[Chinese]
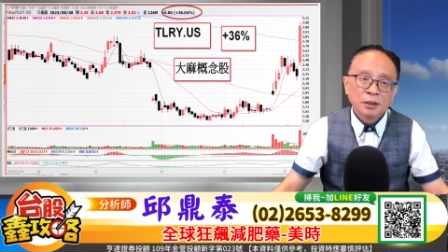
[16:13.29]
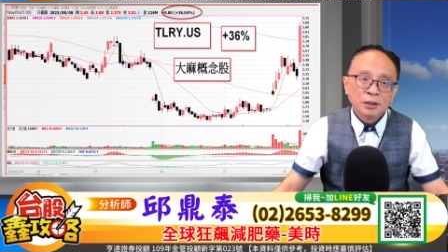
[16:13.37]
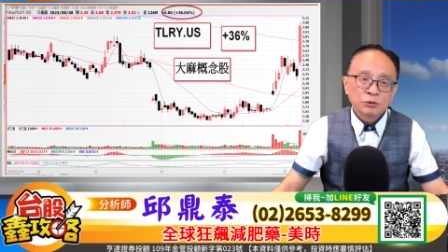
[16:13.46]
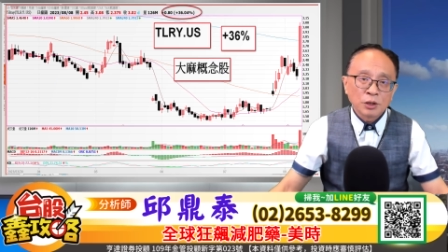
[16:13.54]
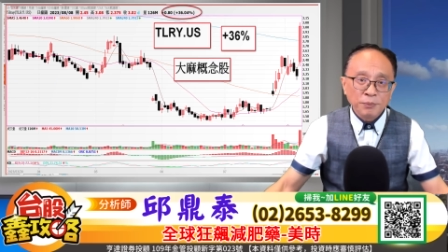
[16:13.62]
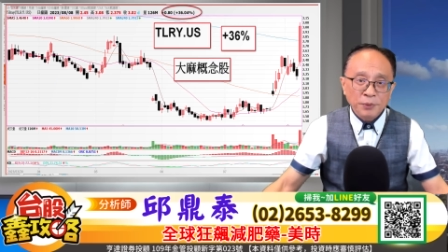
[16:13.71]

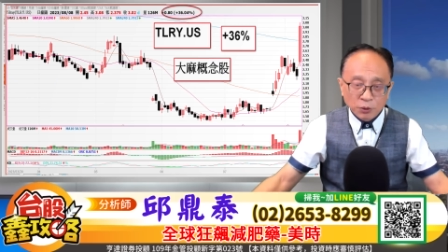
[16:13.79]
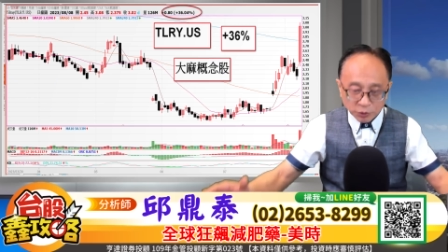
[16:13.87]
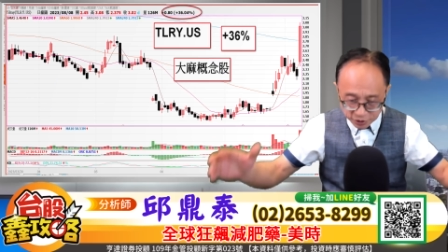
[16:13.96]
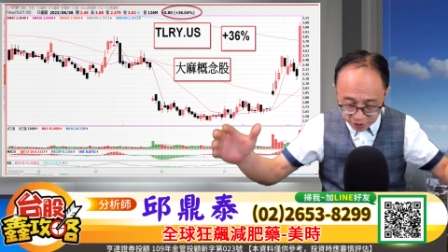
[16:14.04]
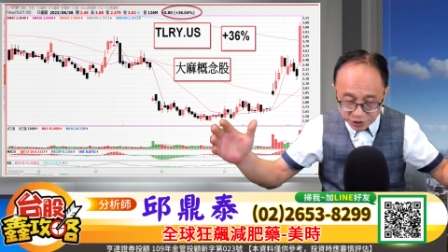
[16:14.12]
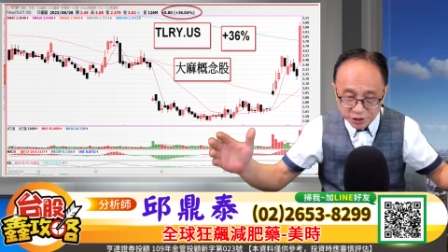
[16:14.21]
昨天美国的
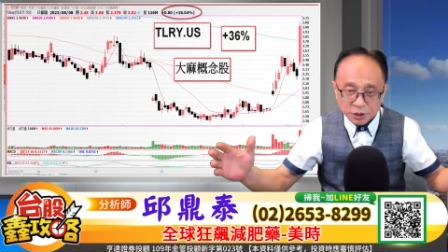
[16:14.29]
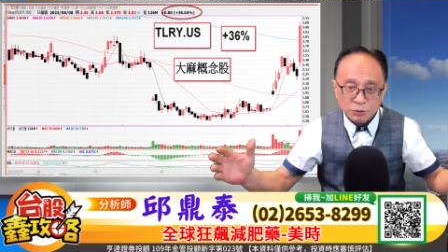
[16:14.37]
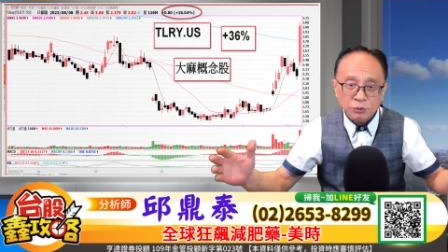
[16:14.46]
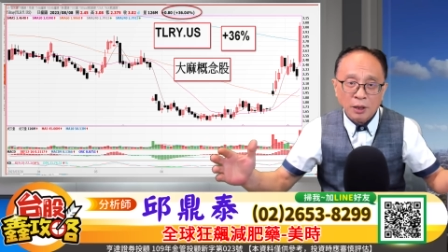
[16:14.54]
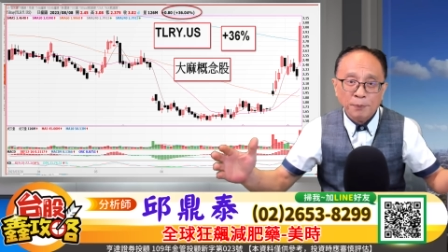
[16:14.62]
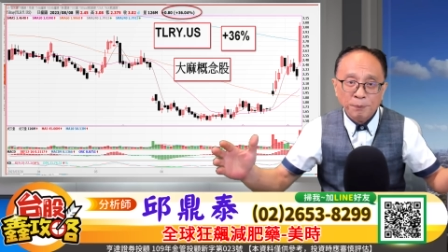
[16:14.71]
生计
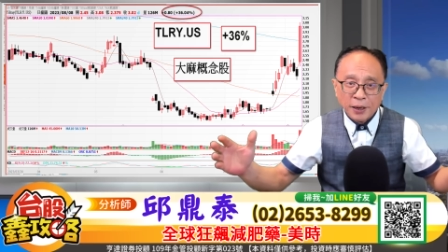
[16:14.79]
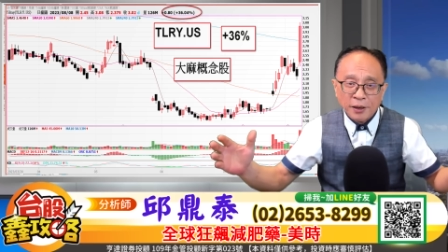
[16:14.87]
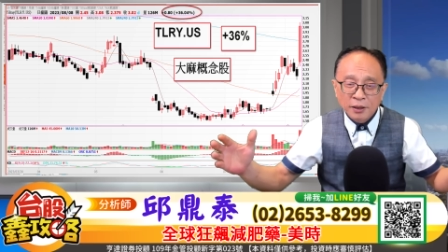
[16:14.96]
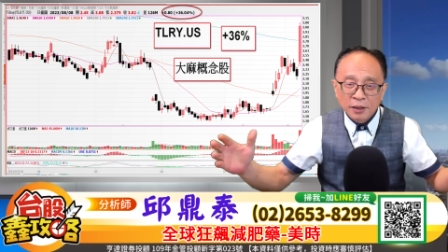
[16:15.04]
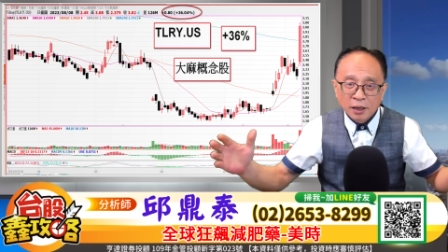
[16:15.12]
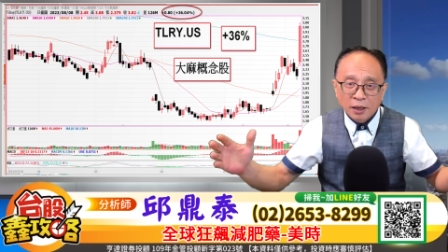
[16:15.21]
股啊
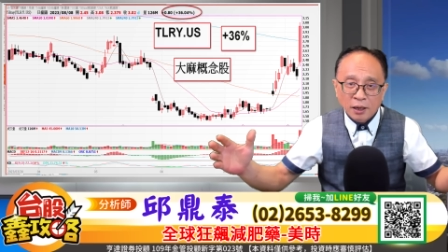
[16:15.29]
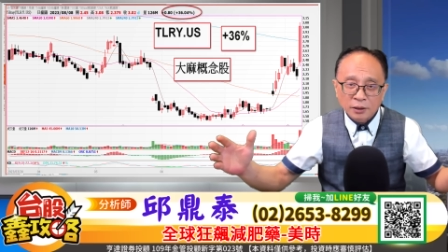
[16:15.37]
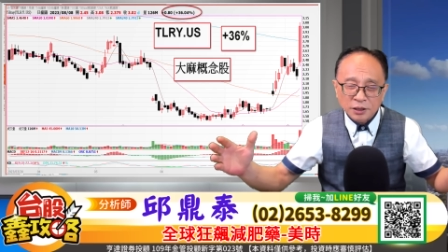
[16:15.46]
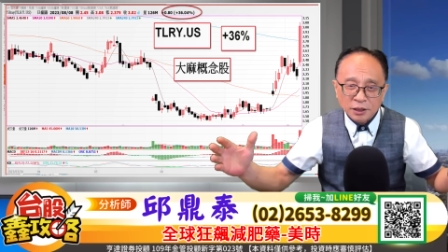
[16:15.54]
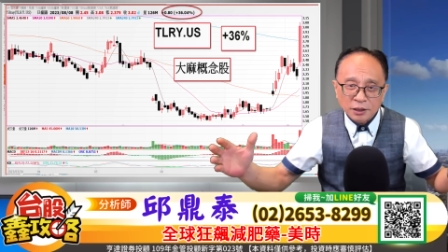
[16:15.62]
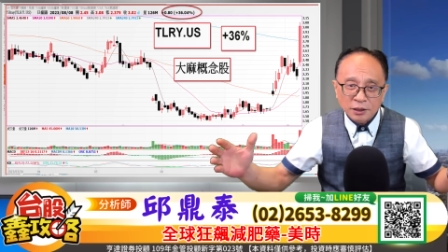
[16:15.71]
被啊
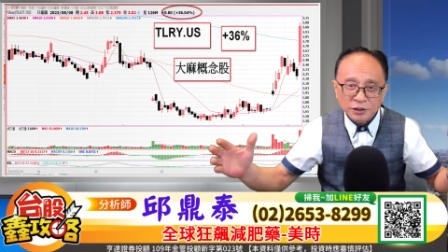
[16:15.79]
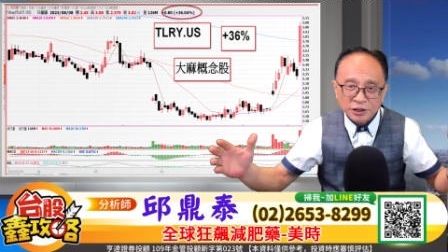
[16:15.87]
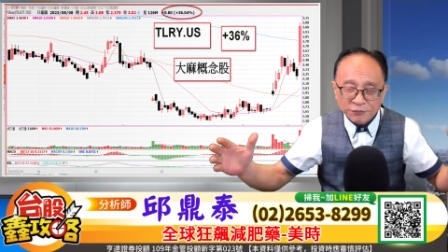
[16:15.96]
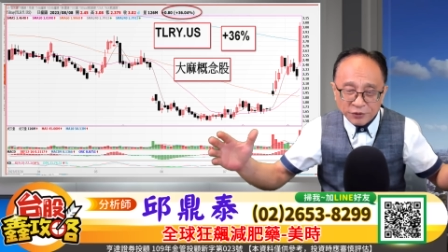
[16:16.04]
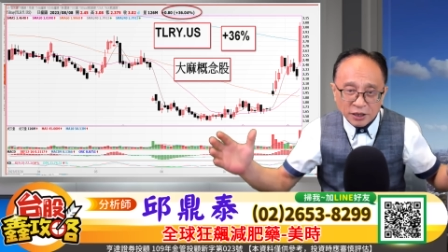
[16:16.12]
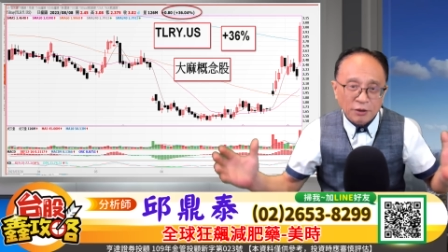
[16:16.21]
这个
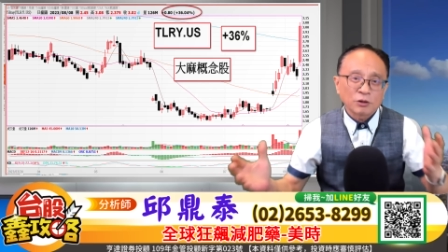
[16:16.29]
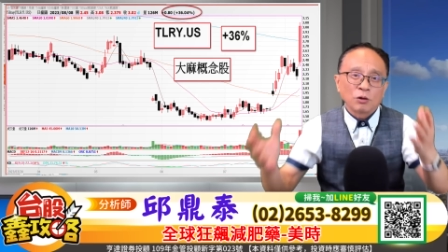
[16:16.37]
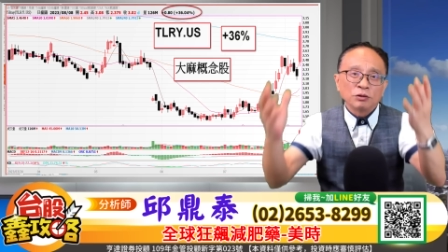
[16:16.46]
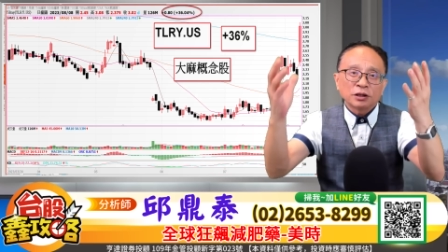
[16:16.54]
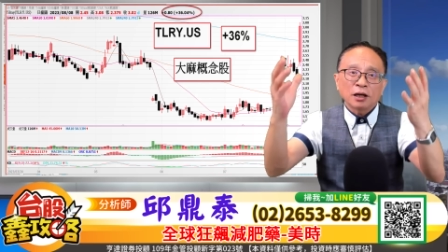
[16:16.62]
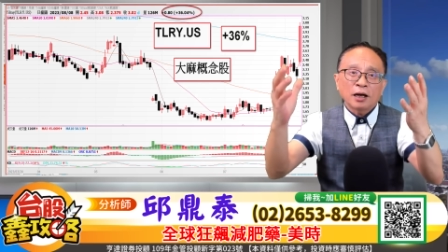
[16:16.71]
减肥药
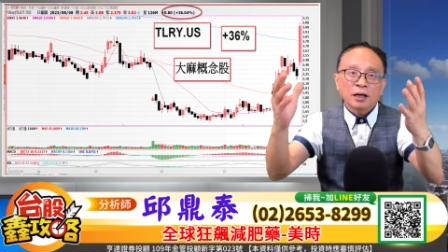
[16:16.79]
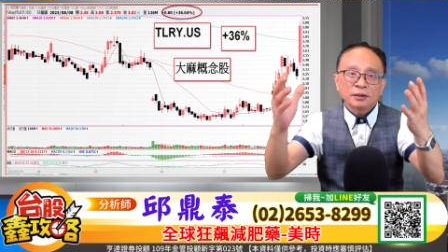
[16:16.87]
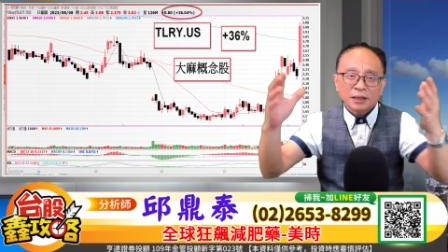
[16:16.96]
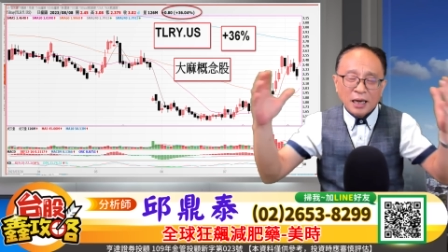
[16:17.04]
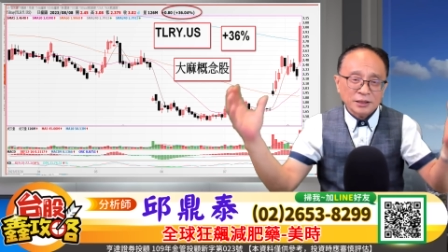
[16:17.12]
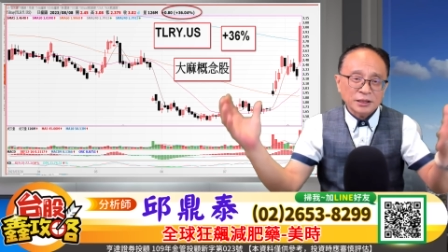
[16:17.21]
供上来，
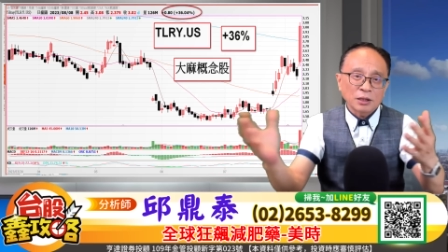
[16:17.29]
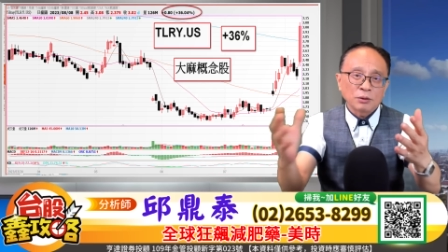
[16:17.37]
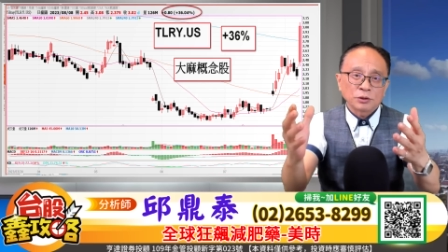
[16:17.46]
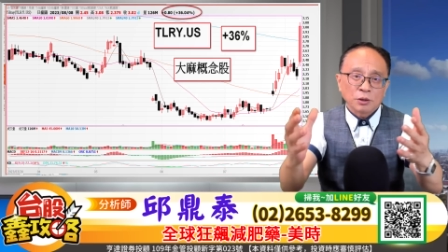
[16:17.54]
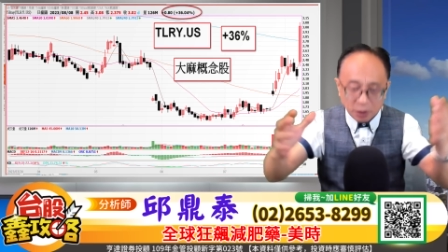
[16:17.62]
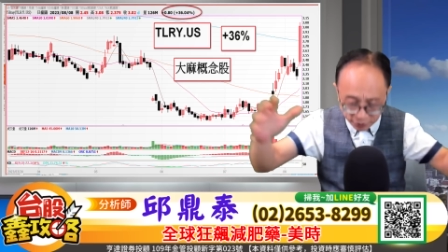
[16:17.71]
大家抢购
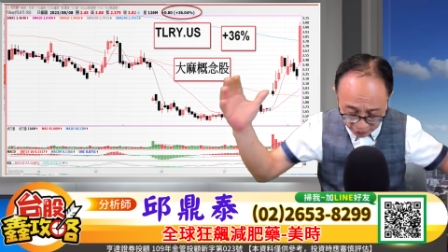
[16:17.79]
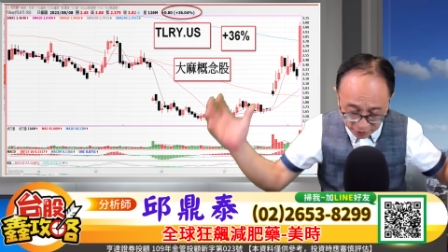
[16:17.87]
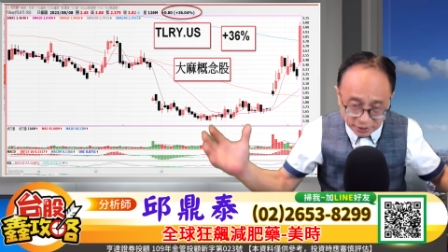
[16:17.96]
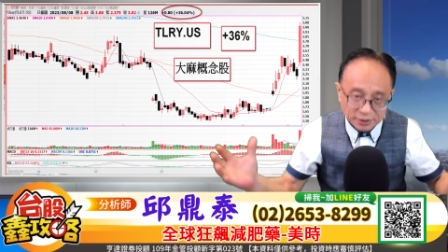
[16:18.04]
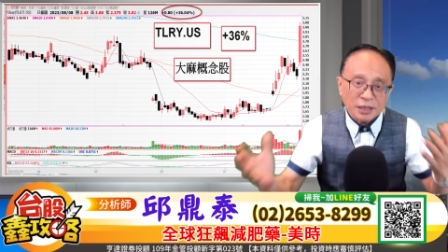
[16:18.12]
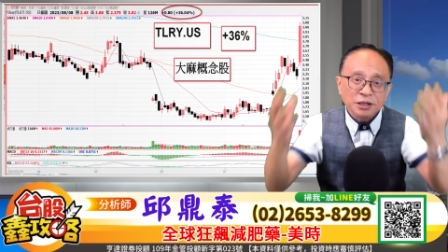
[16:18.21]
之后，整个
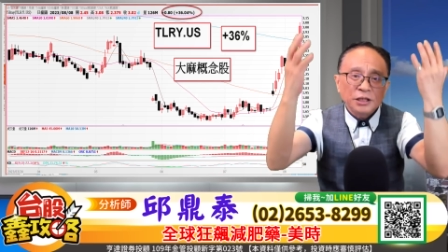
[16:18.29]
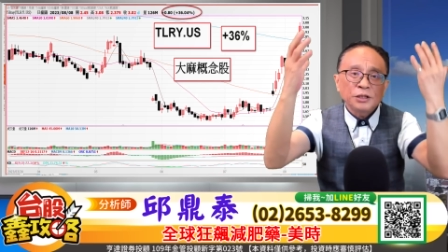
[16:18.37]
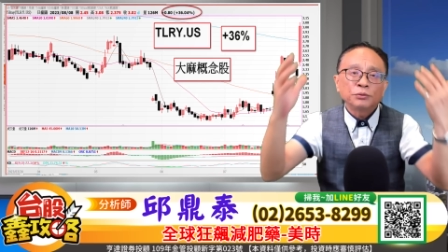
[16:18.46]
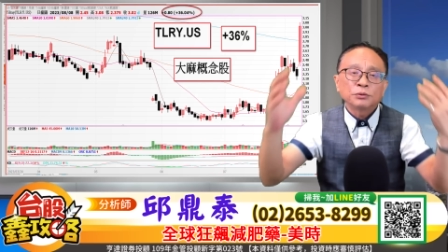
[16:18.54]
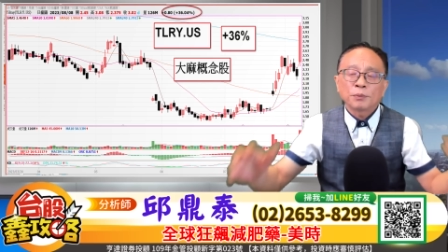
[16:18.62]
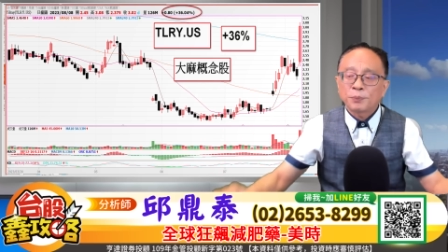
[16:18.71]
生计
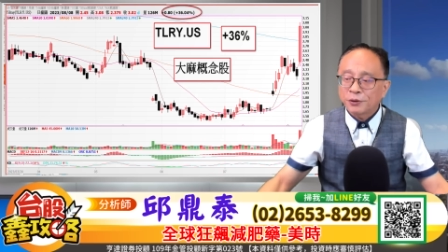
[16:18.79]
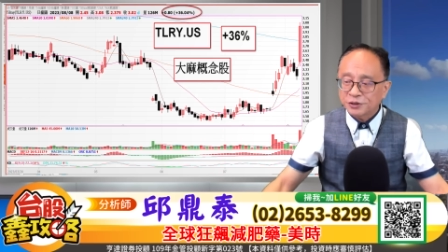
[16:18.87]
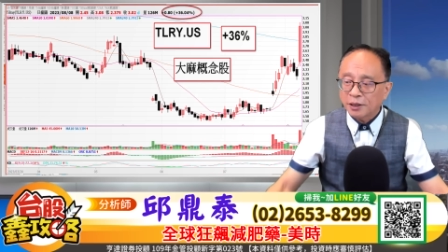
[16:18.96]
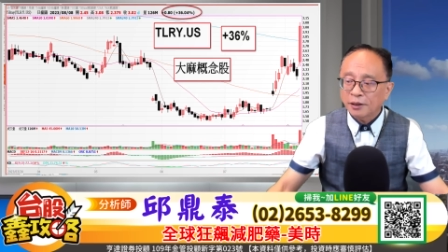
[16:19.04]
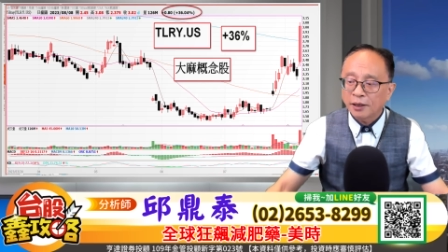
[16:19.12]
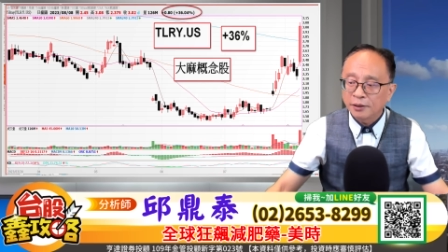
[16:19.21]
股都飙
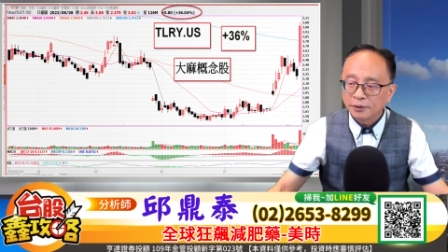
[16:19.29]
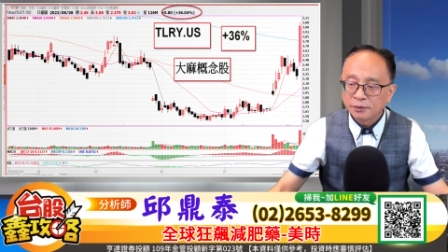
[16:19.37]
上来